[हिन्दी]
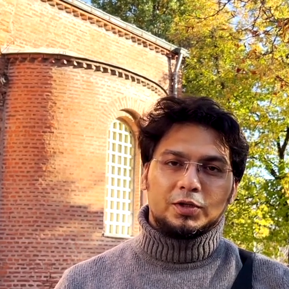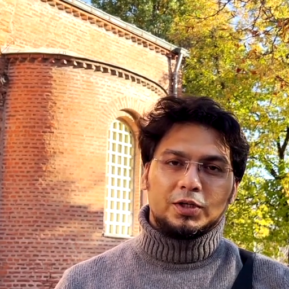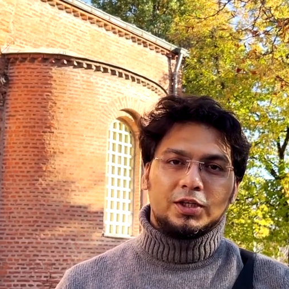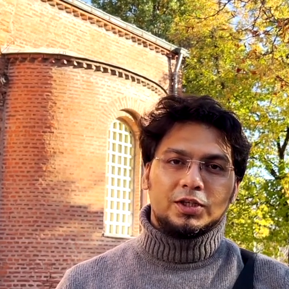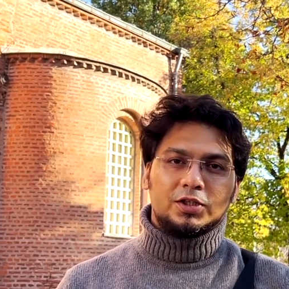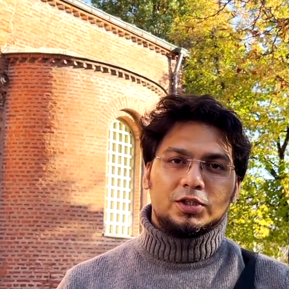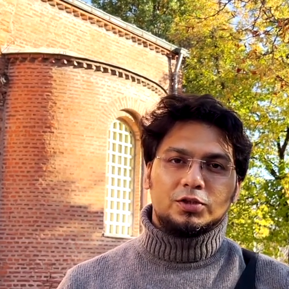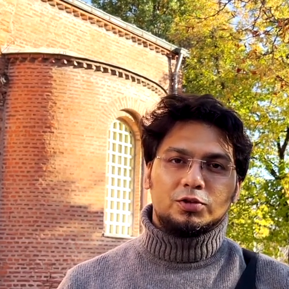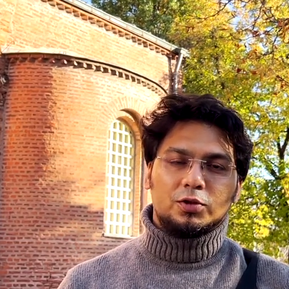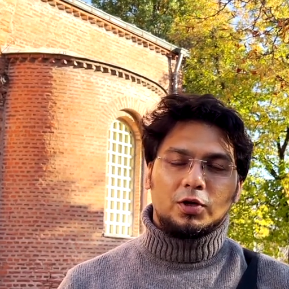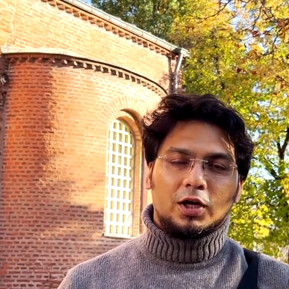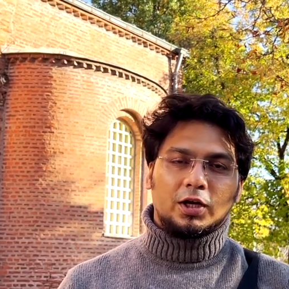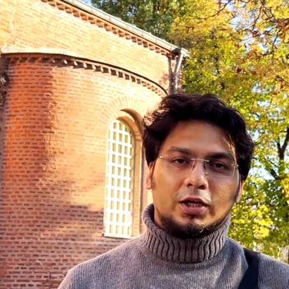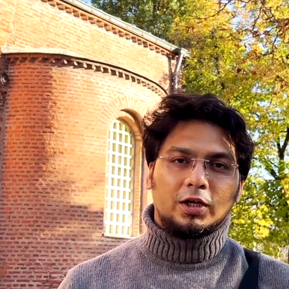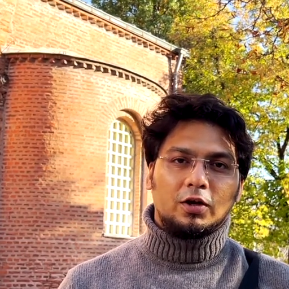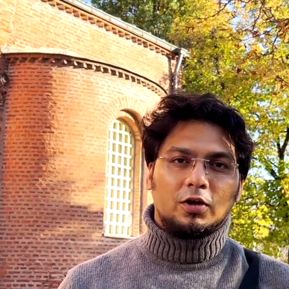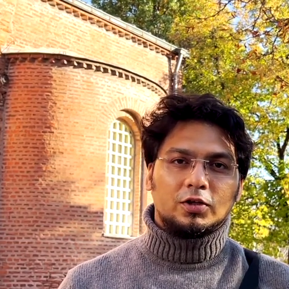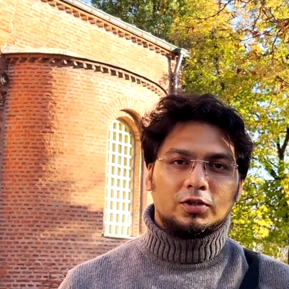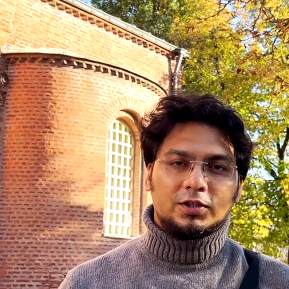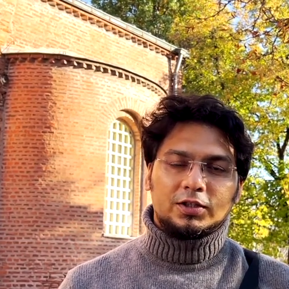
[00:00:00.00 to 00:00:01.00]
नीचे जो
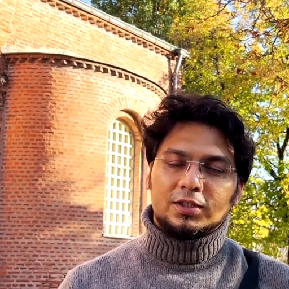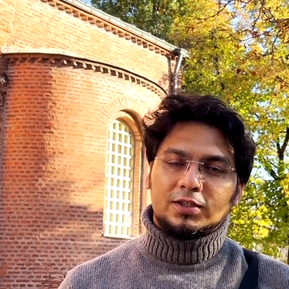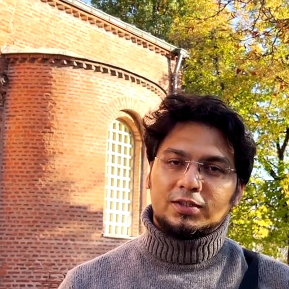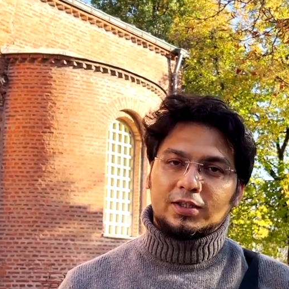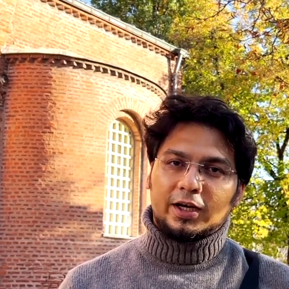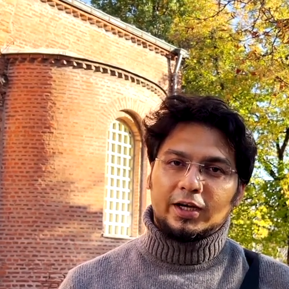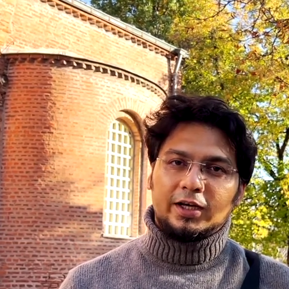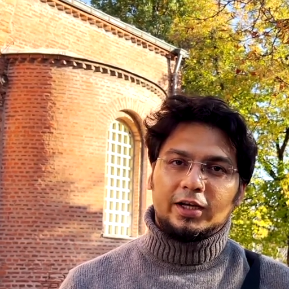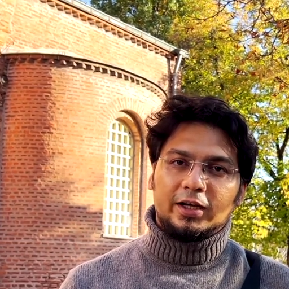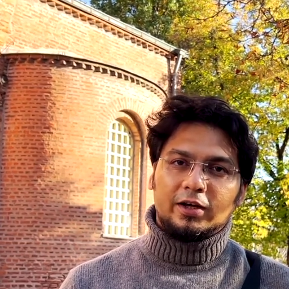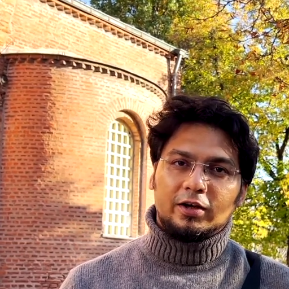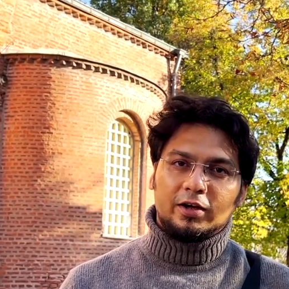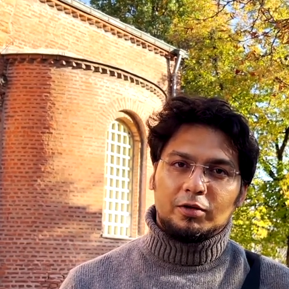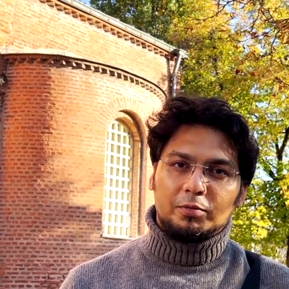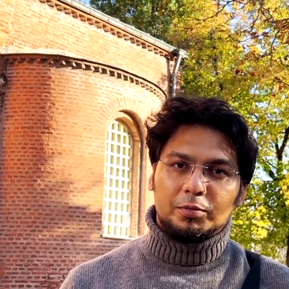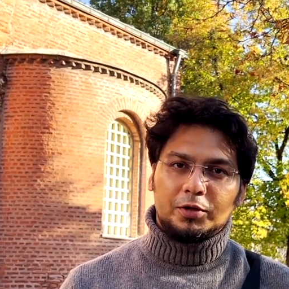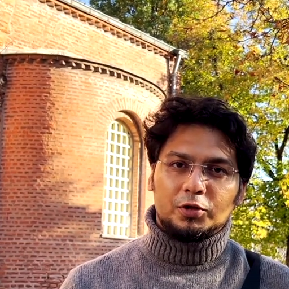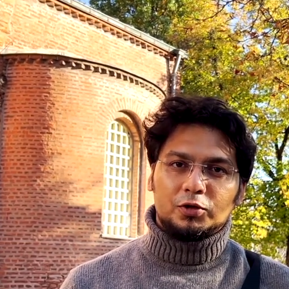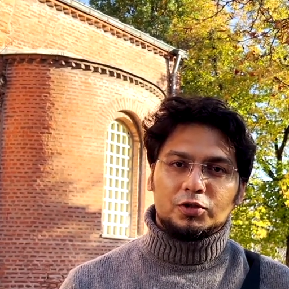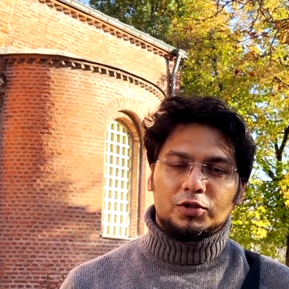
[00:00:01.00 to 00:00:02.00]
आर्कियोलॉजिकल साइट है
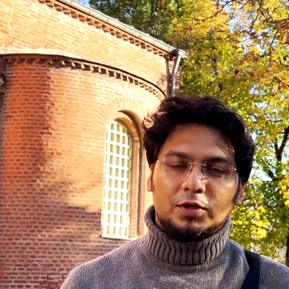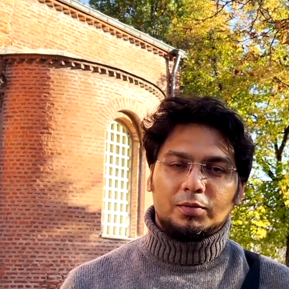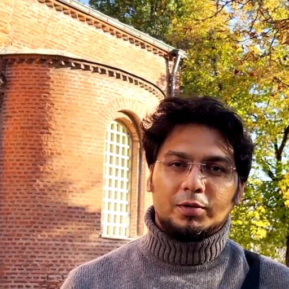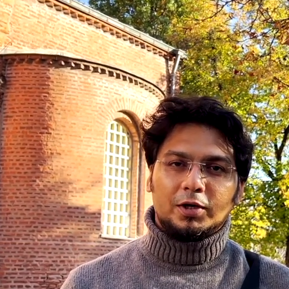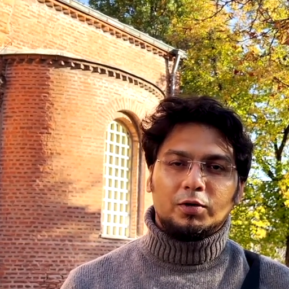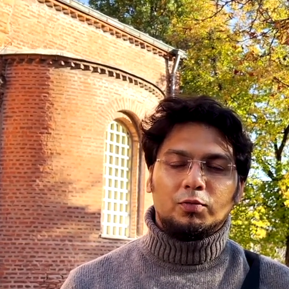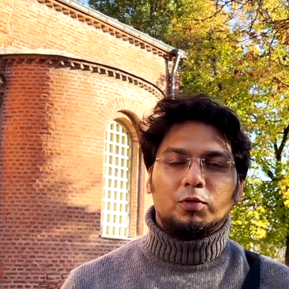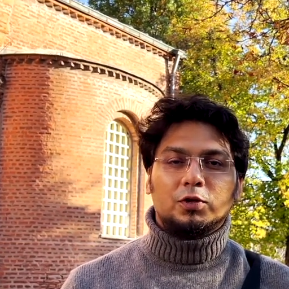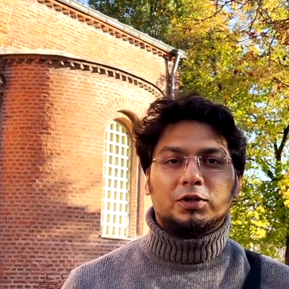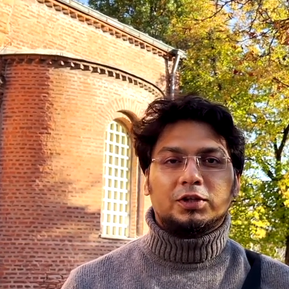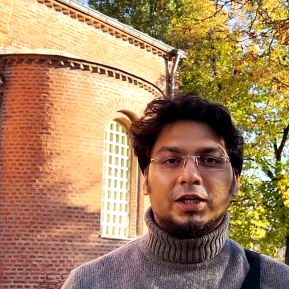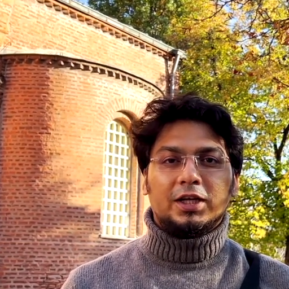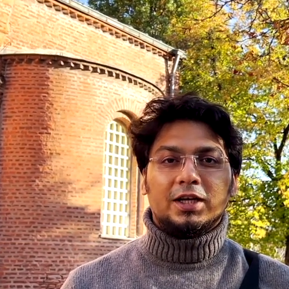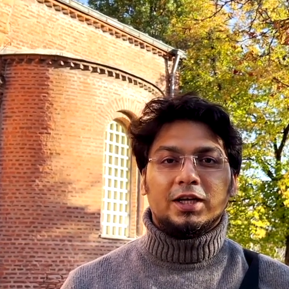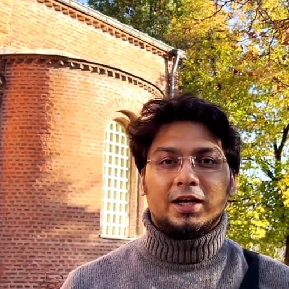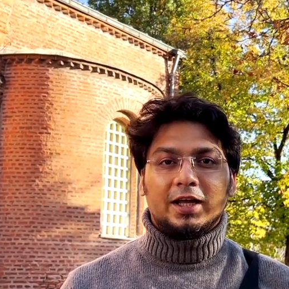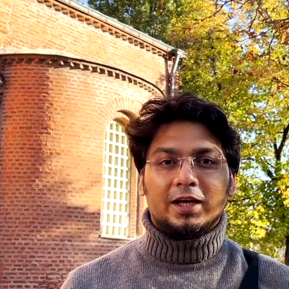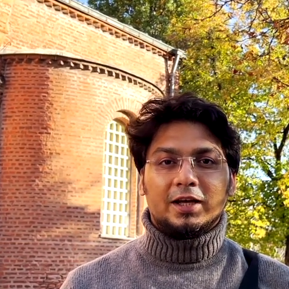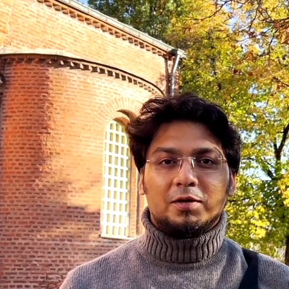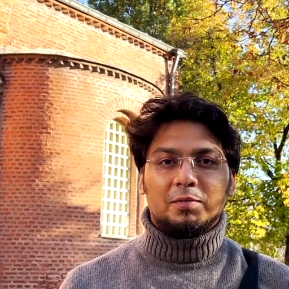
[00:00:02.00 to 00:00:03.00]
म्यूज़ियम है वो तीन
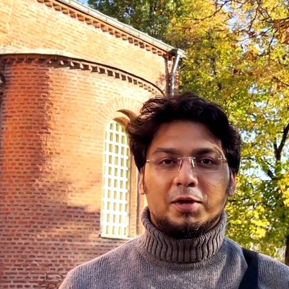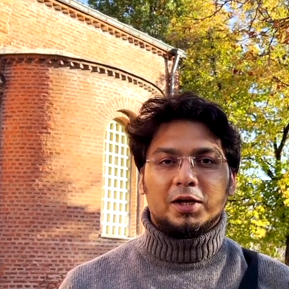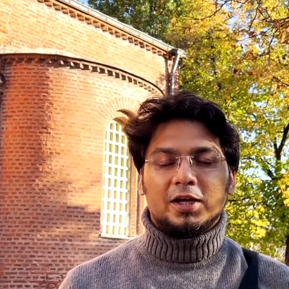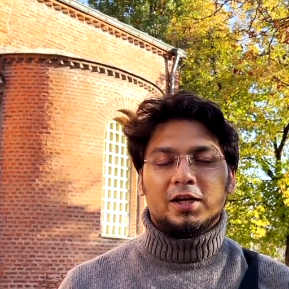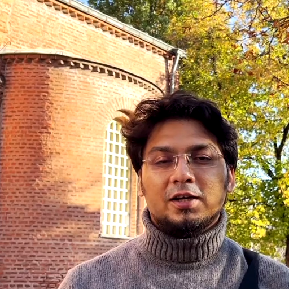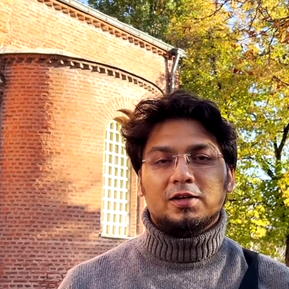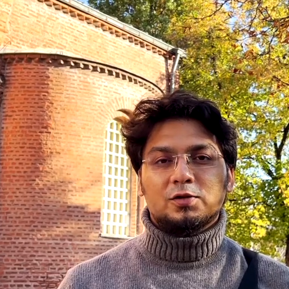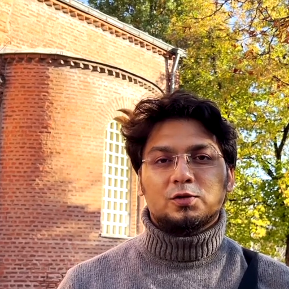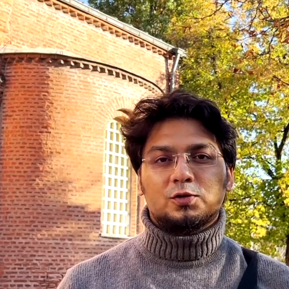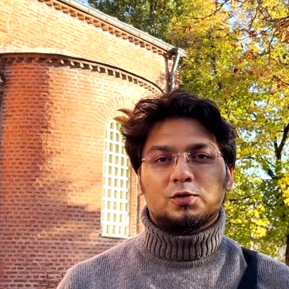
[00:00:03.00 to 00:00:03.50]
लेयर में है